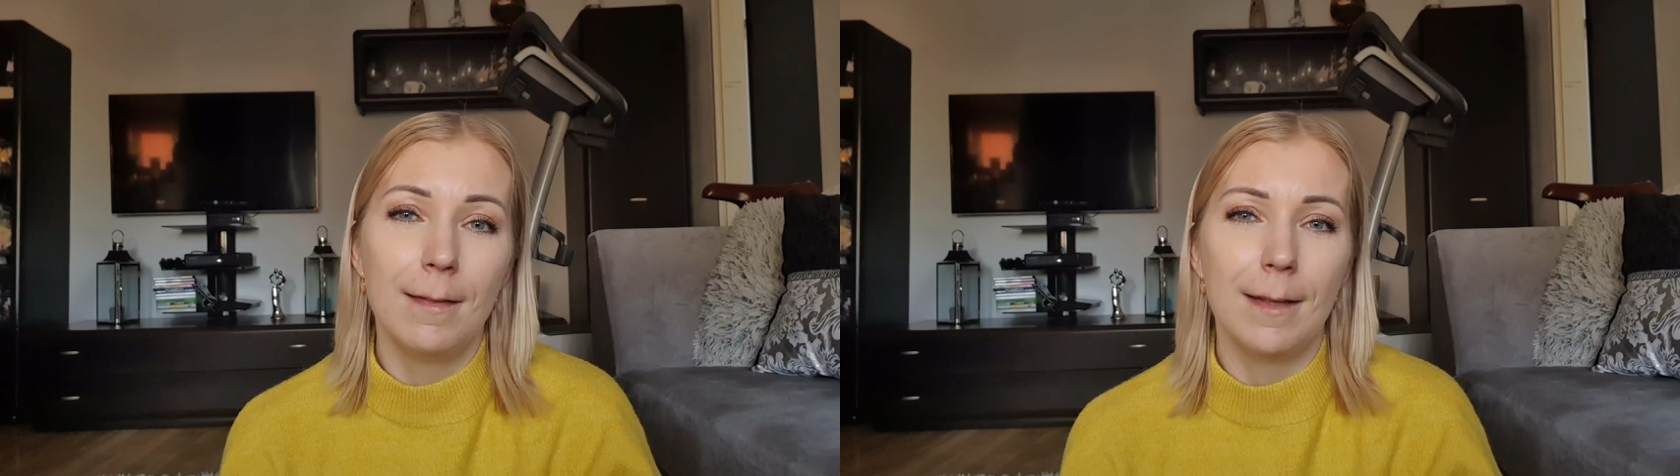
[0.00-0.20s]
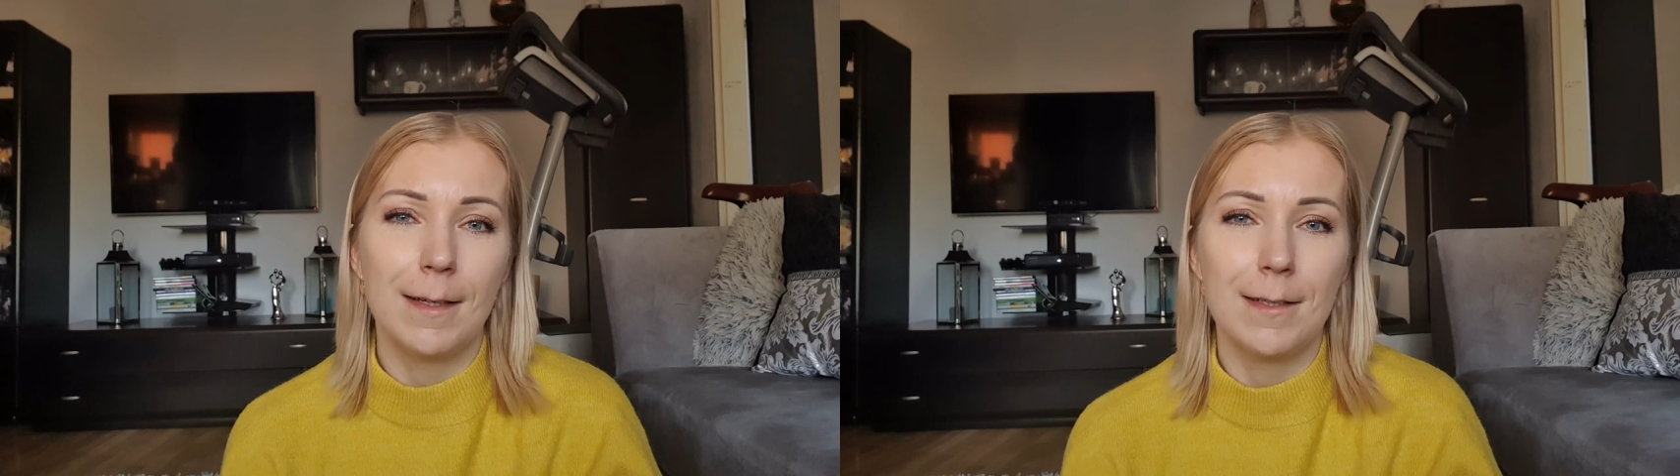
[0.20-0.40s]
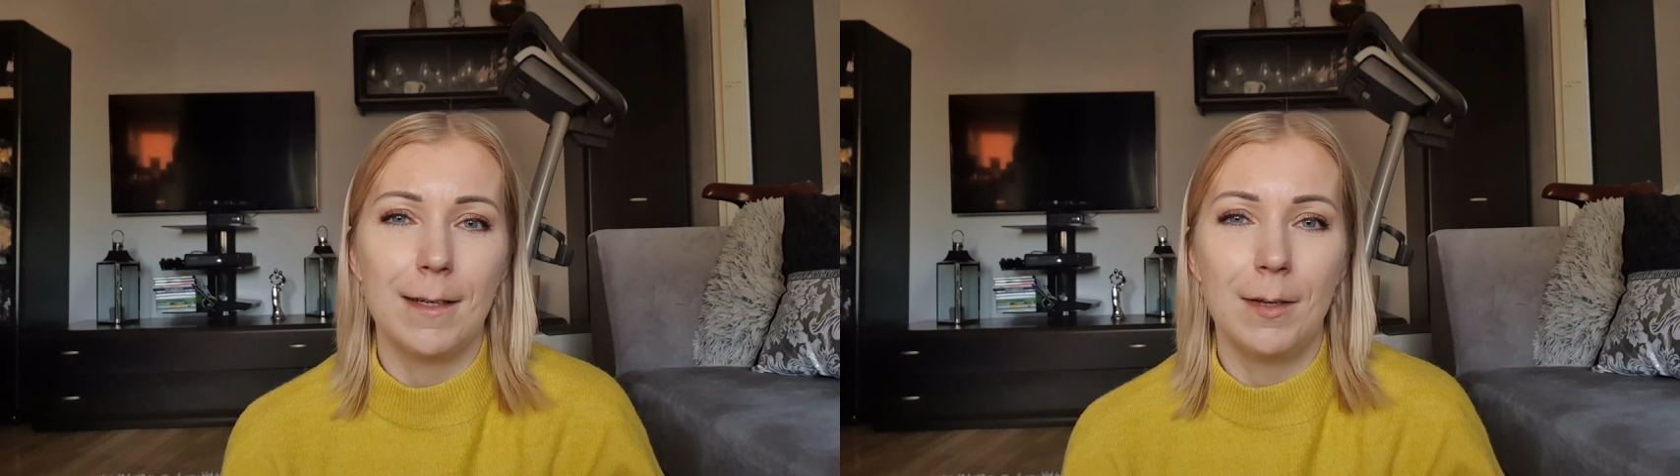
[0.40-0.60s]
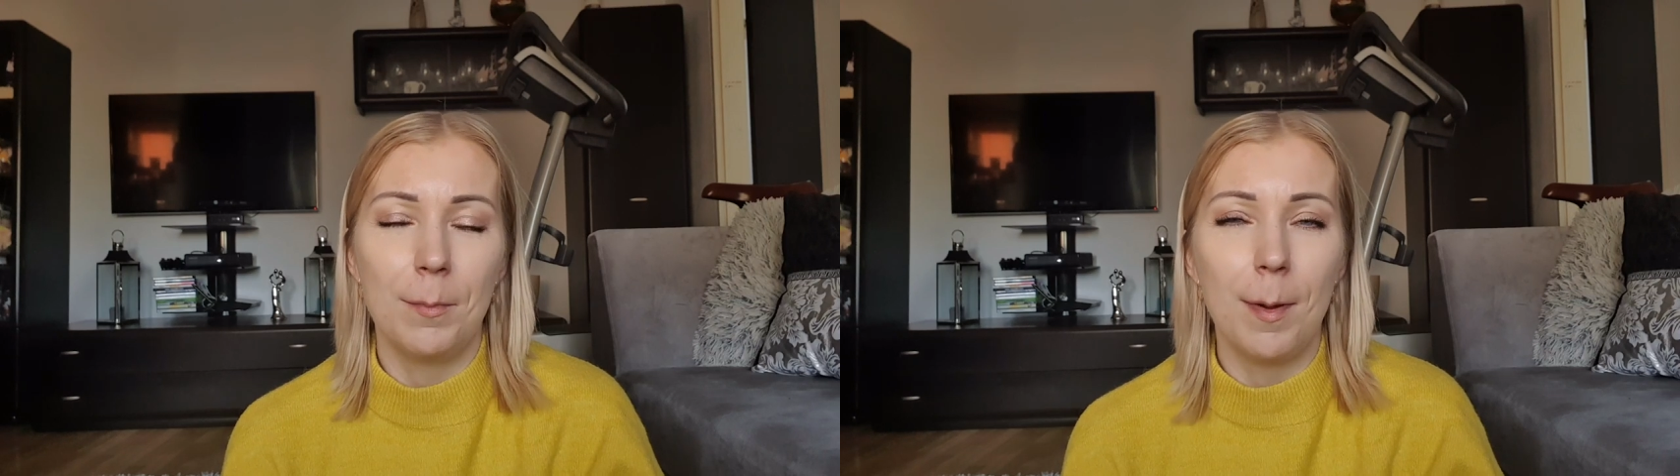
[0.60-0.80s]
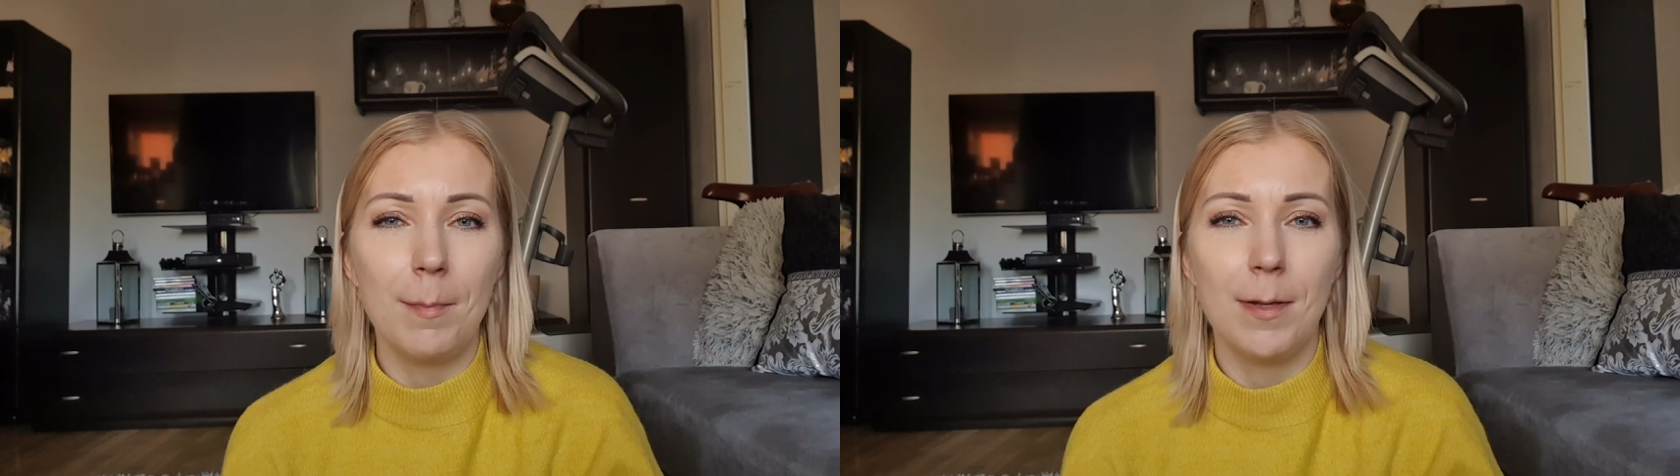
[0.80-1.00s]
Także no
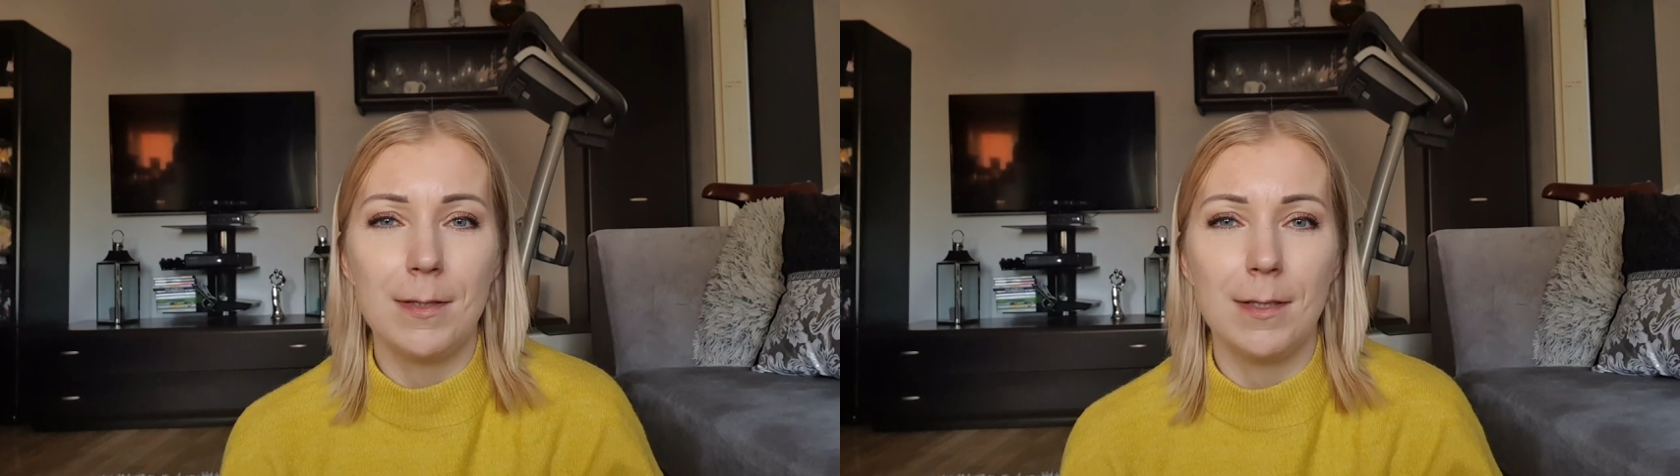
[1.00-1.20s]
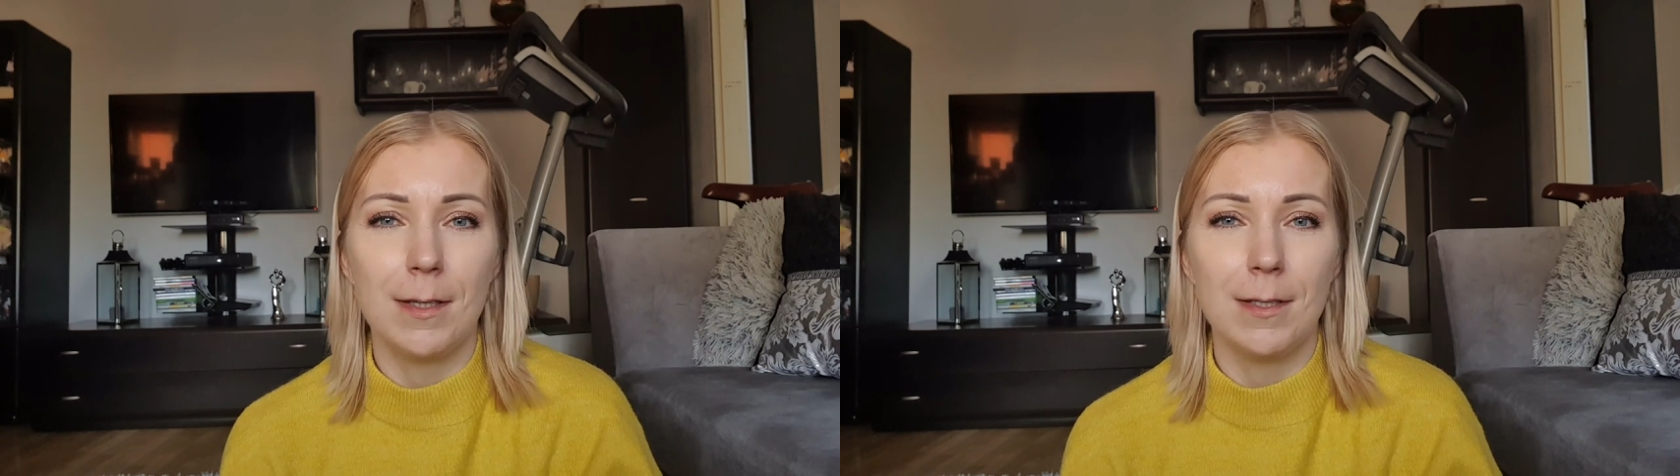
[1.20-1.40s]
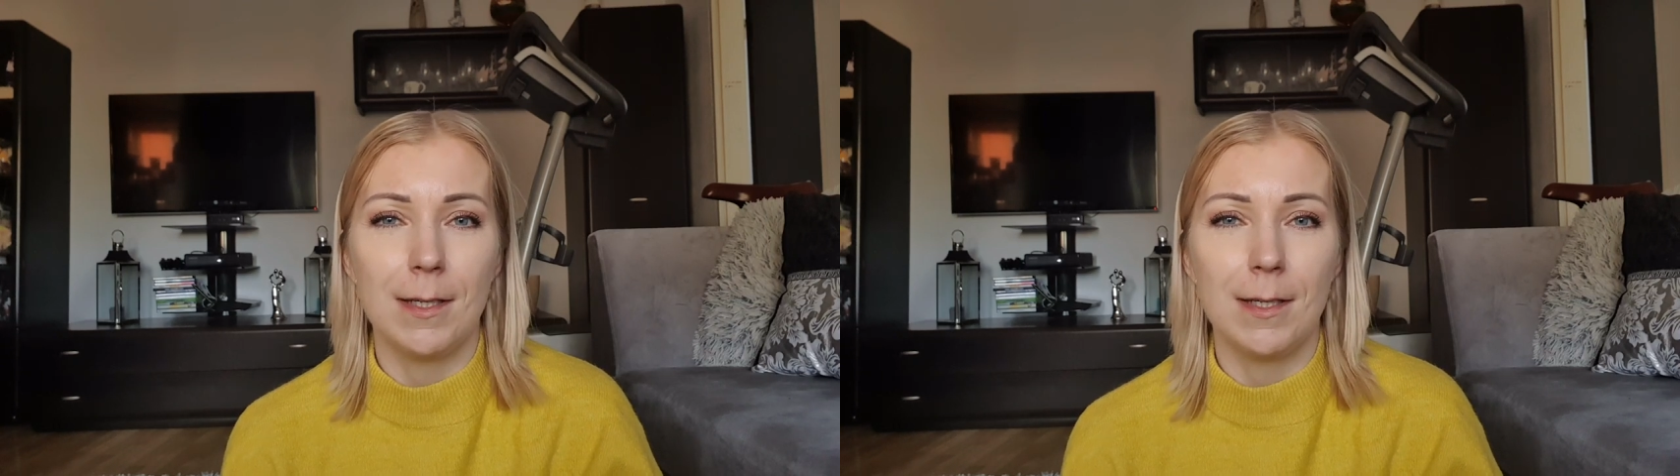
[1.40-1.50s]
mam nadzieję,